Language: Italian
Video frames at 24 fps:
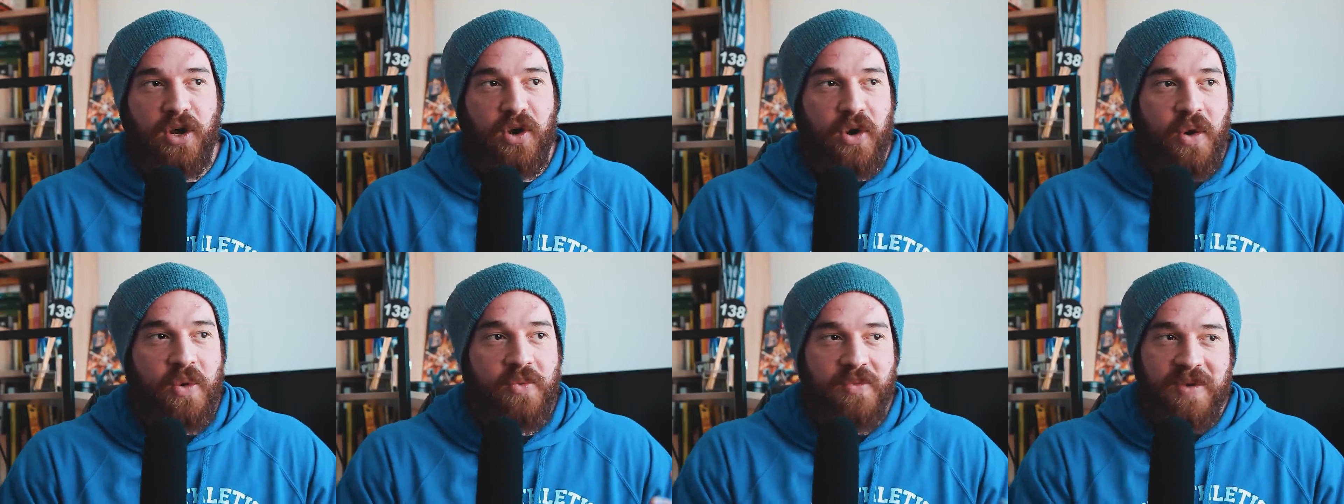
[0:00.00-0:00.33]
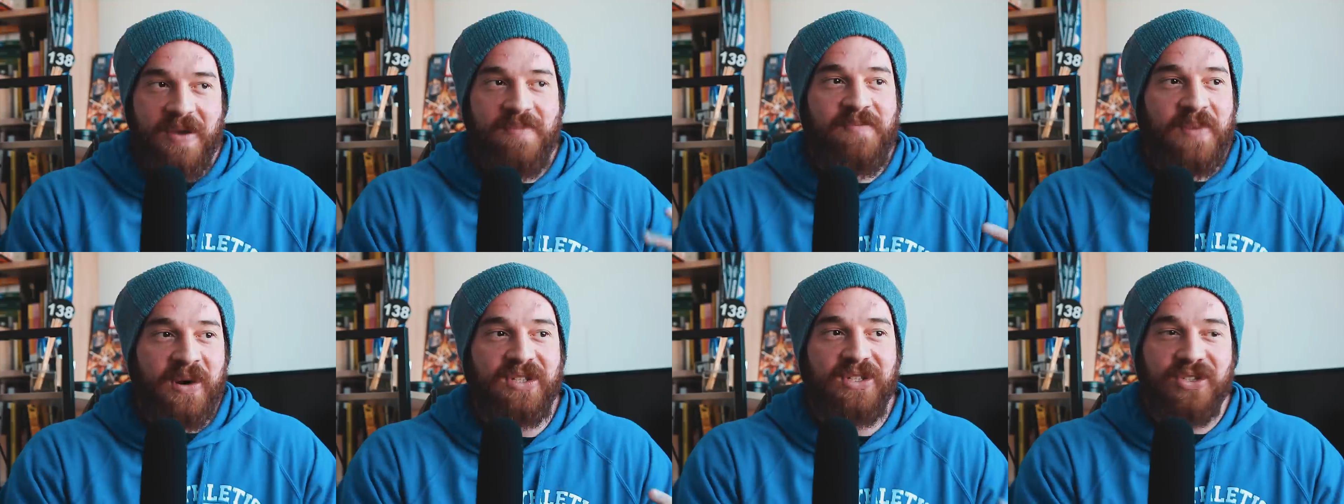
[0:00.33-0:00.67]

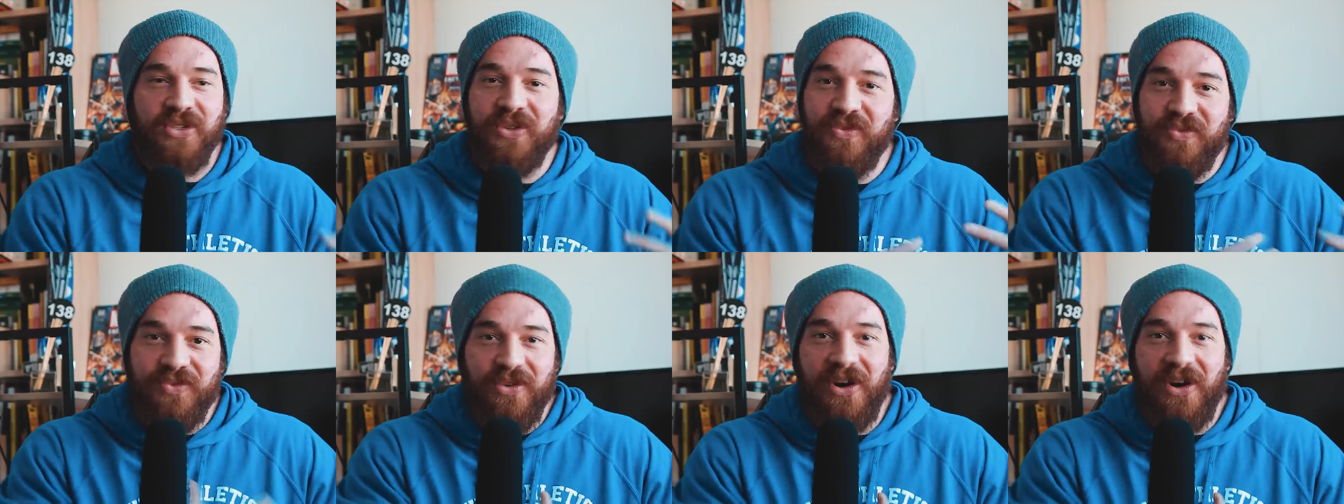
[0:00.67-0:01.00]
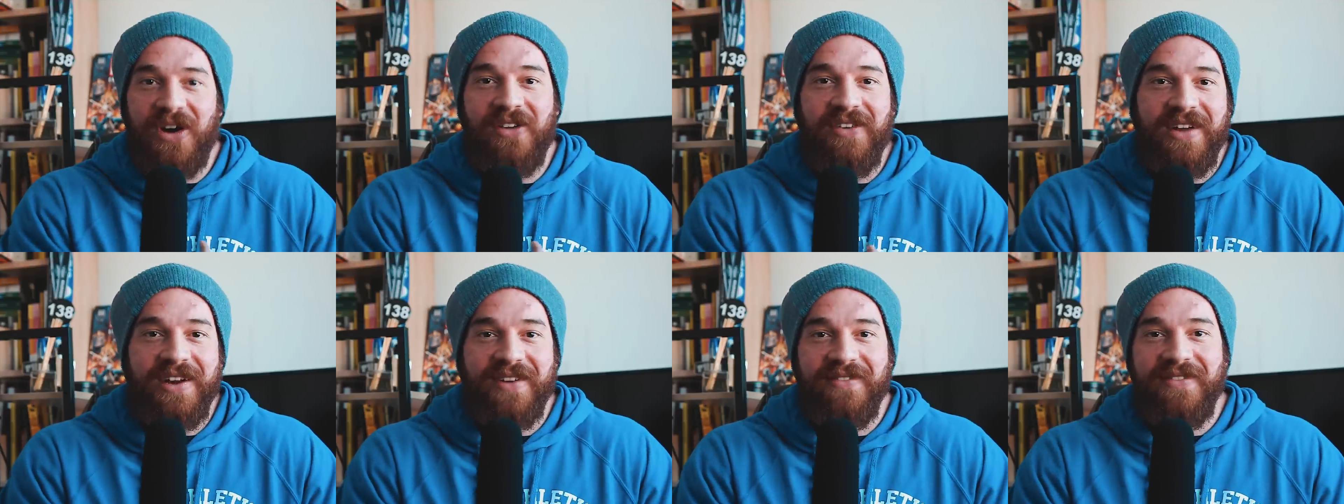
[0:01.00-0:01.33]
come posso
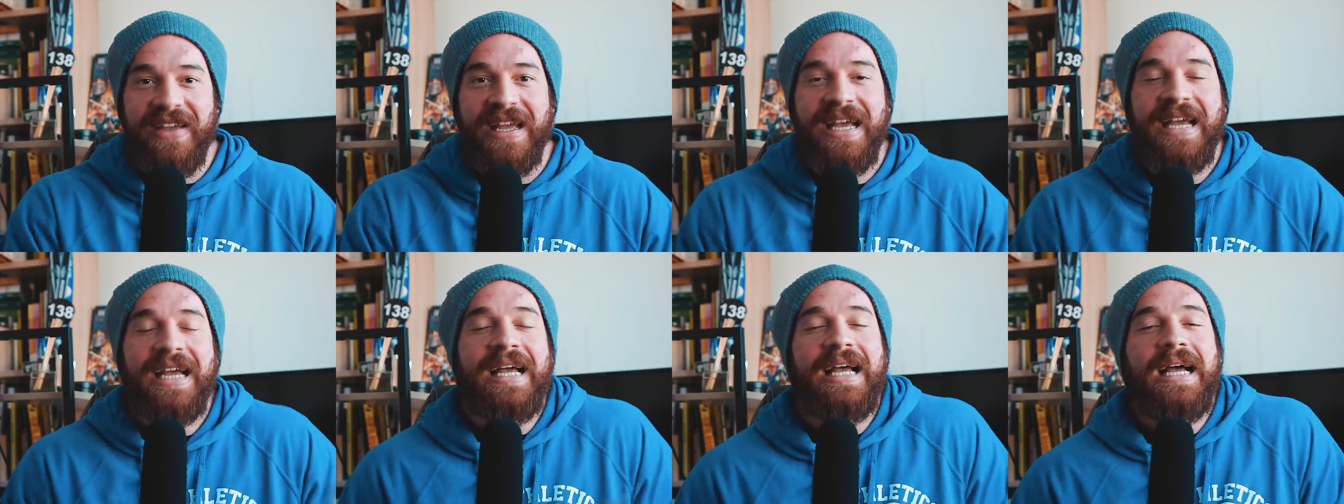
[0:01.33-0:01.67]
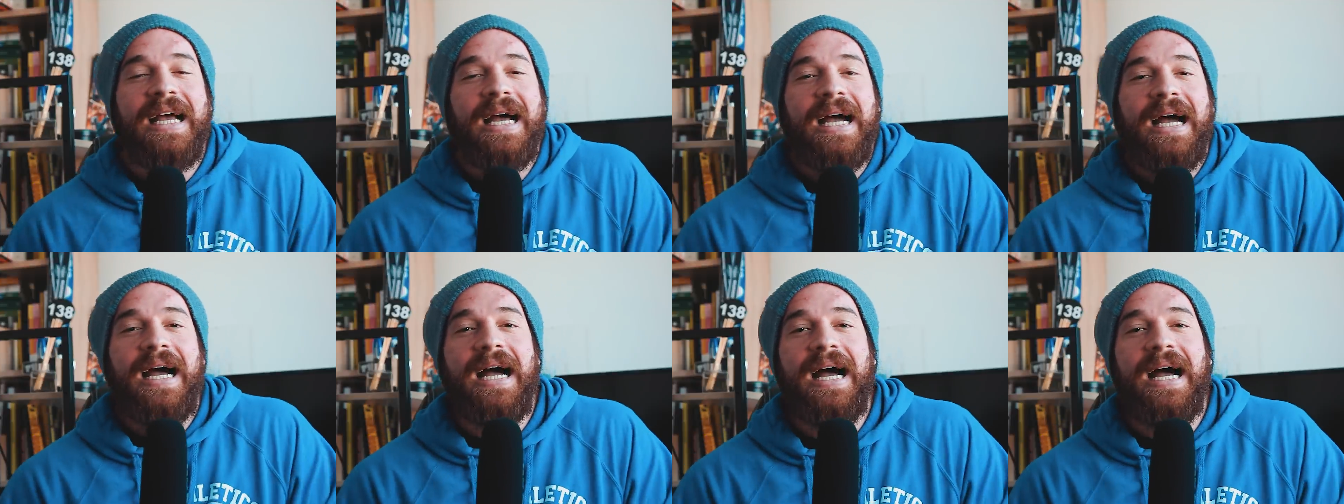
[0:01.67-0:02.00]
muovermi.
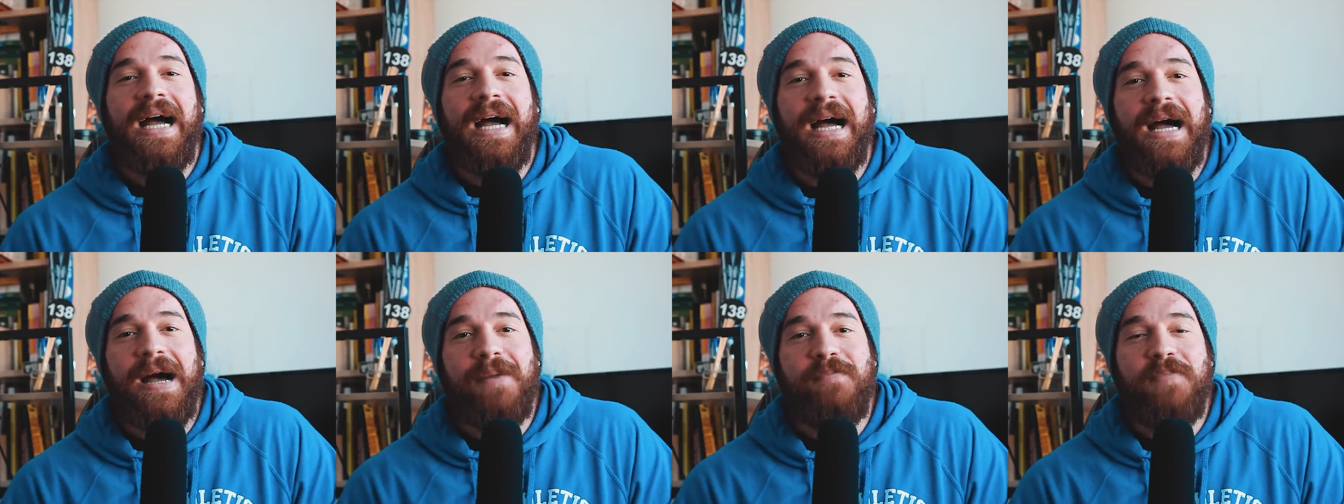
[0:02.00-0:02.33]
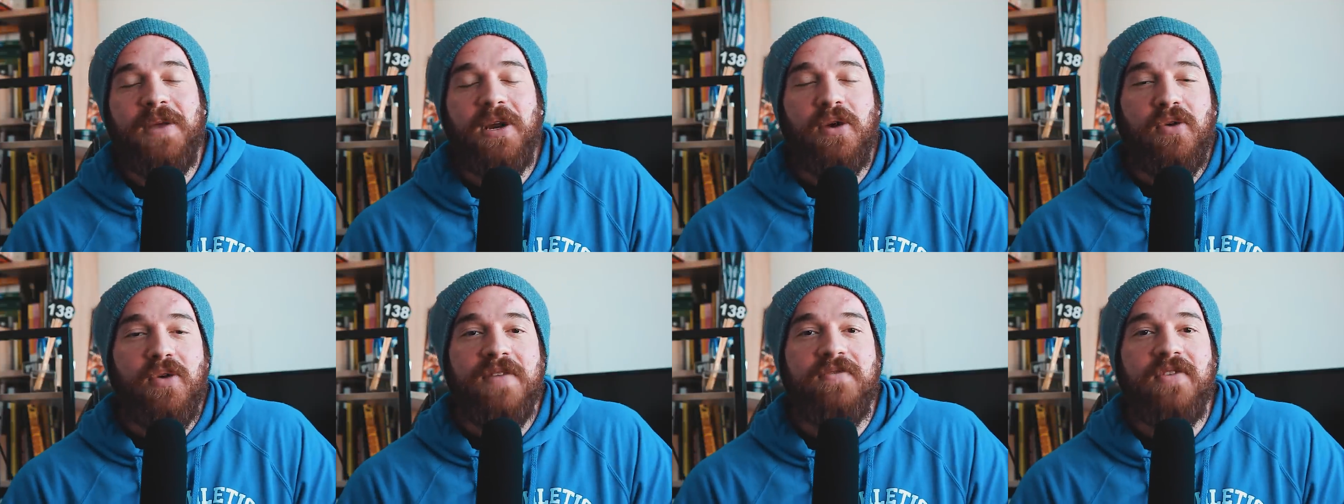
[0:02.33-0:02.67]
Uh,
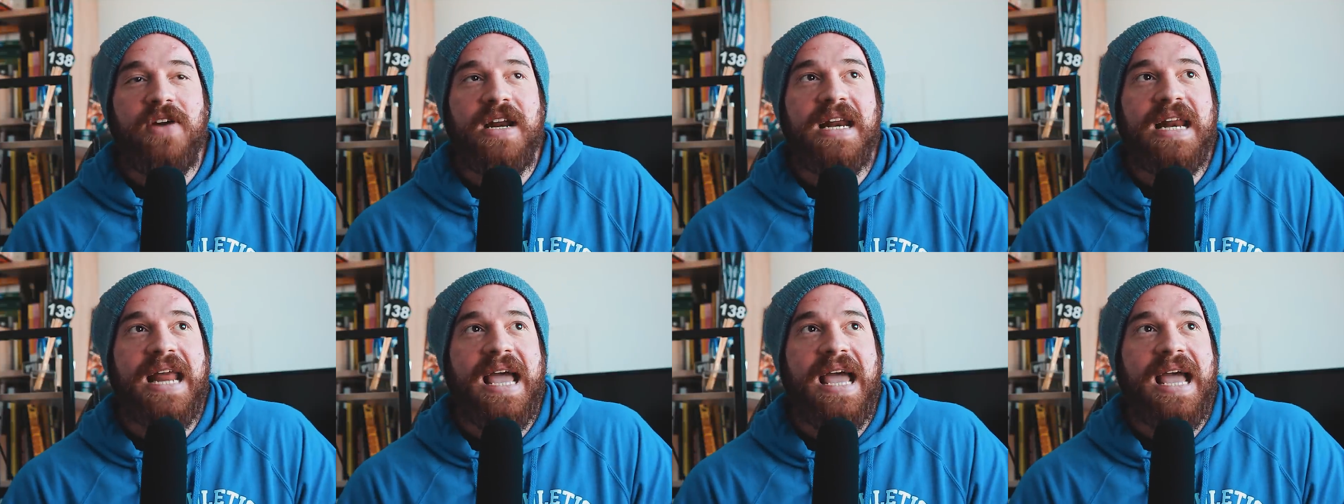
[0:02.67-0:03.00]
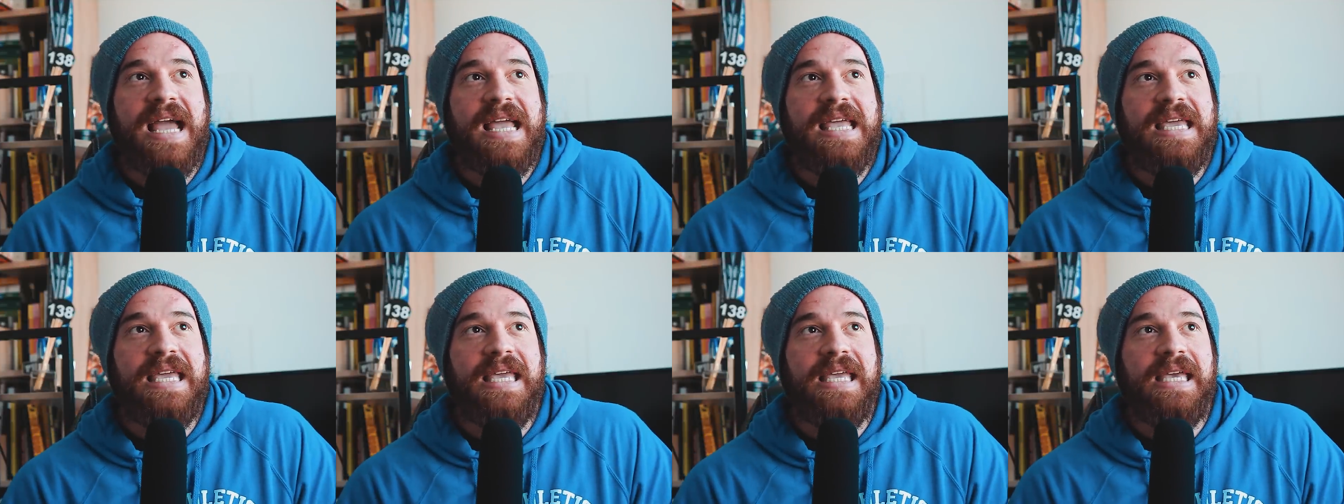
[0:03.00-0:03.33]
per cui
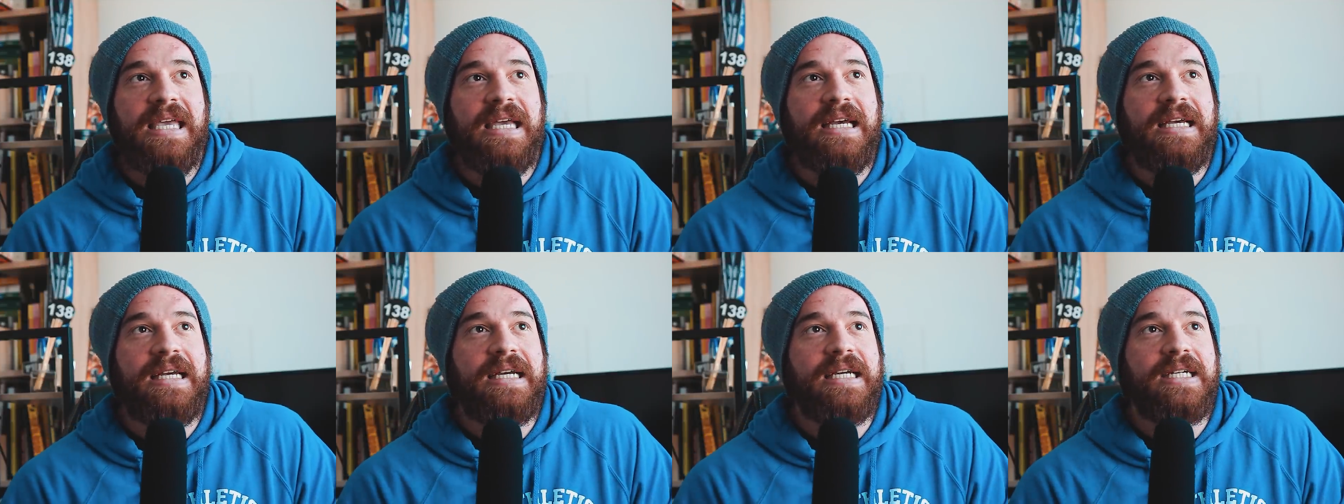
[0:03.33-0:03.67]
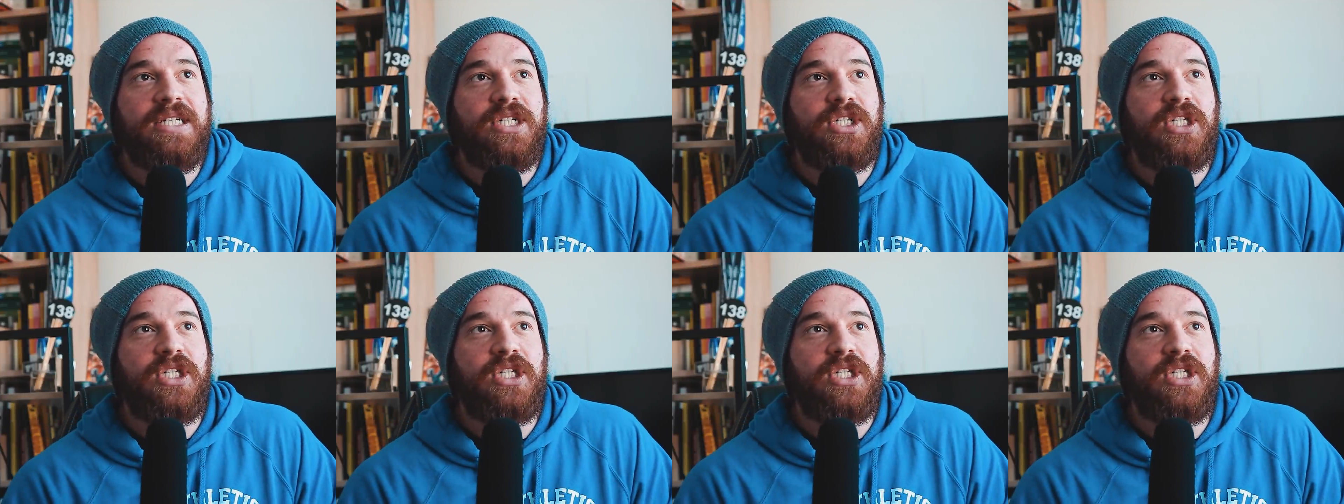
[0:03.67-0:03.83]
vorrei uh,